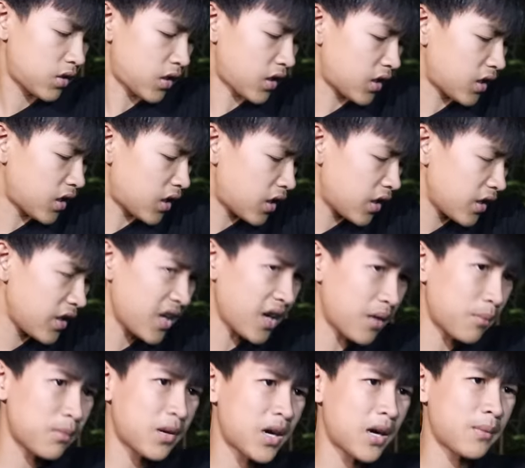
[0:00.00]
trời ơi
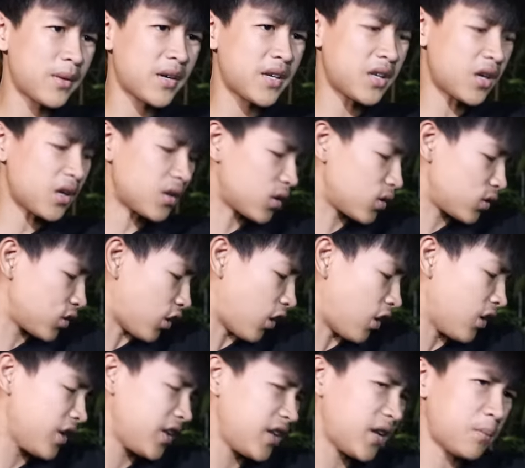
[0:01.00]
dăm ba mấy cái vết thương
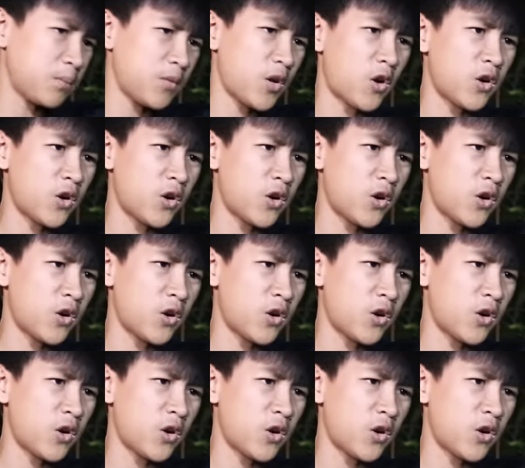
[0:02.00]
nhỏ này nhầm